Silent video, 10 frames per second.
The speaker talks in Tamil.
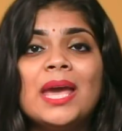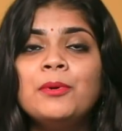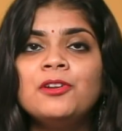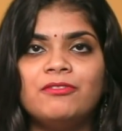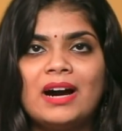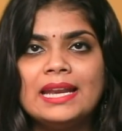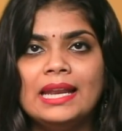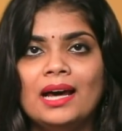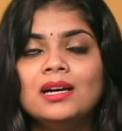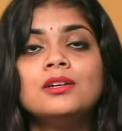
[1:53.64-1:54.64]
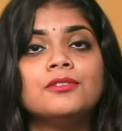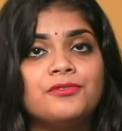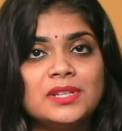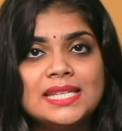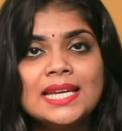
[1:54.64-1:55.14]
பேப்பர் ஒன்ல
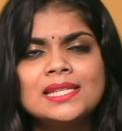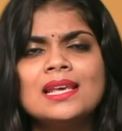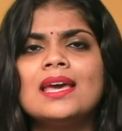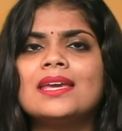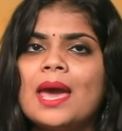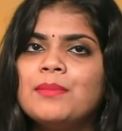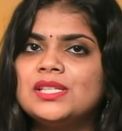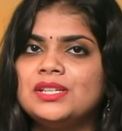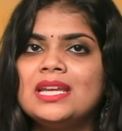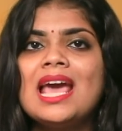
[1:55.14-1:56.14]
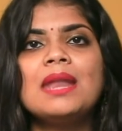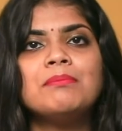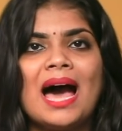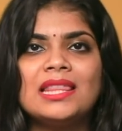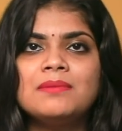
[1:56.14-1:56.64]
ஃபிசிக்ஸ் கெமிஸ்ட்ரி
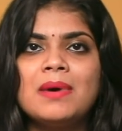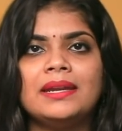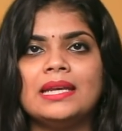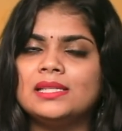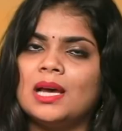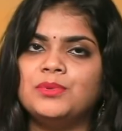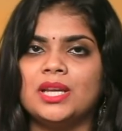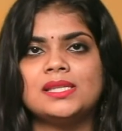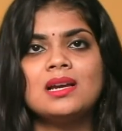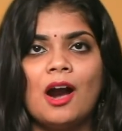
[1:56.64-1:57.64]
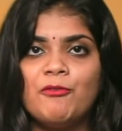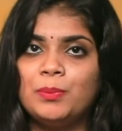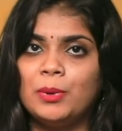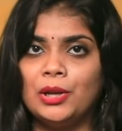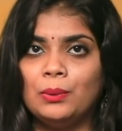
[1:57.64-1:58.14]
அண்ட் மேத்தமேட்டிக்ஸ் சப்ஜெக்ட்ஸை
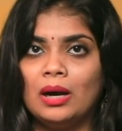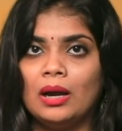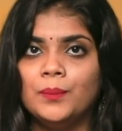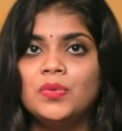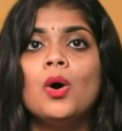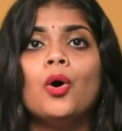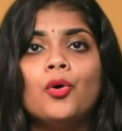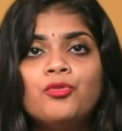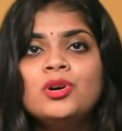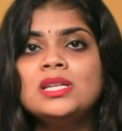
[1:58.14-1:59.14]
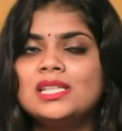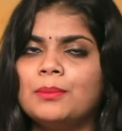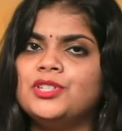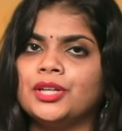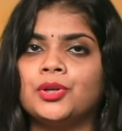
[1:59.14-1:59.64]
கவர் பண்ணுவாங்க ஒவ்வொரு
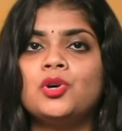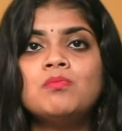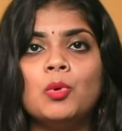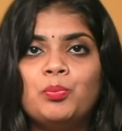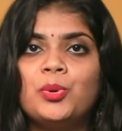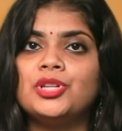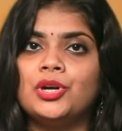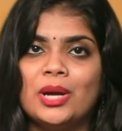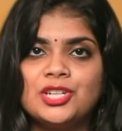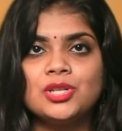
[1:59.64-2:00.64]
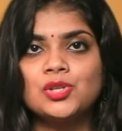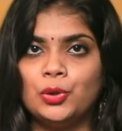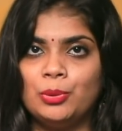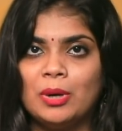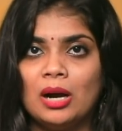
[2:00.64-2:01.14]
சப்ஜெக்ட்டுக்கும் முப்பது கொஷின்ஸ்
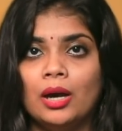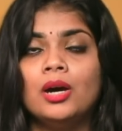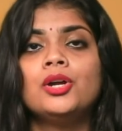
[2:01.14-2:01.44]
கொடுப்பாங்க